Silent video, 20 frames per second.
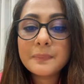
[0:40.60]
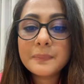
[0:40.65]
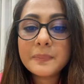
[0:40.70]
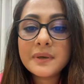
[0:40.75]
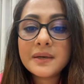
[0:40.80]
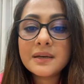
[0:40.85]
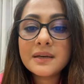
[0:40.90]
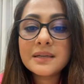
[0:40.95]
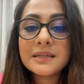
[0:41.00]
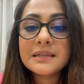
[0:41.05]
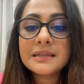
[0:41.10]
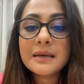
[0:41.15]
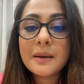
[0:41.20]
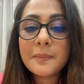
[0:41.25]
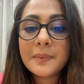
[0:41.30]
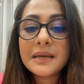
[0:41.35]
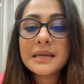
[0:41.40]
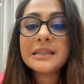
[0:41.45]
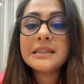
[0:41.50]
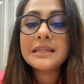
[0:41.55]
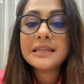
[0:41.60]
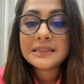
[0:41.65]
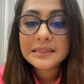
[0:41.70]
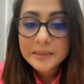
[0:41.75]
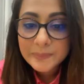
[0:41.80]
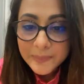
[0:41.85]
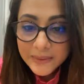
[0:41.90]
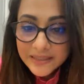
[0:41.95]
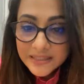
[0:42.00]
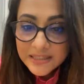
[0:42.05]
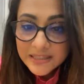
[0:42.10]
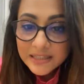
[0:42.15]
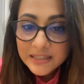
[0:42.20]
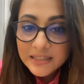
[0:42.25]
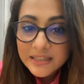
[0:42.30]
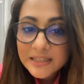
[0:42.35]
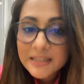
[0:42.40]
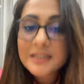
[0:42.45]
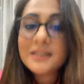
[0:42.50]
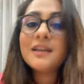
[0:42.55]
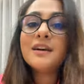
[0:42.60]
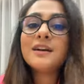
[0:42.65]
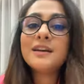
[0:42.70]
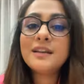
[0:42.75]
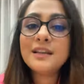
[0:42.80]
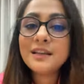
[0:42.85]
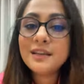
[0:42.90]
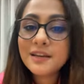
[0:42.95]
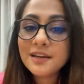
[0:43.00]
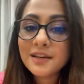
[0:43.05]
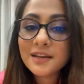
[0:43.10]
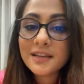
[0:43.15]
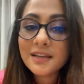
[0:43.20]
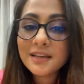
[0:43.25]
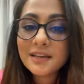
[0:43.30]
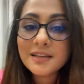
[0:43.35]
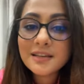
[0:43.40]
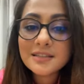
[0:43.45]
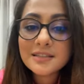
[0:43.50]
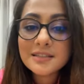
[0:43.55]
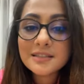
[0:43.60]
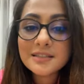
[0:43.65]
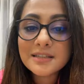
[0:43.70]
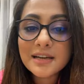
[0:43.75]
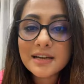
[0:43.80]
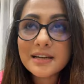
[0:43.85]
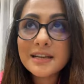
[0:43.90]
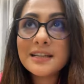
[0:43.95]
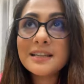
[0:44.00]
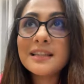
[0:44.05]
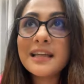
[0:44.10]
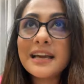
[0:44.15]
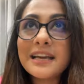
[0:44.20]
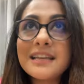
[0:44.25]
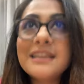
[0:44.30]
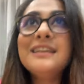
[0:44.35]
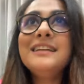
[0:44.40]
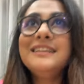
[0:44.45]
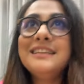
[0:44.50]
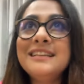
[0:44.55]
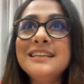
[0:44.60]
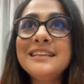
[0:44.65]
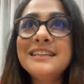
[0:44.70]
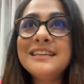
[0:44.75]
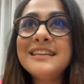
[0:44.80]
আপনারা কি আমাকে দেখতে পাচ্ছেন কি না ক্লিয়ার কি না সেটা আগে দেখেন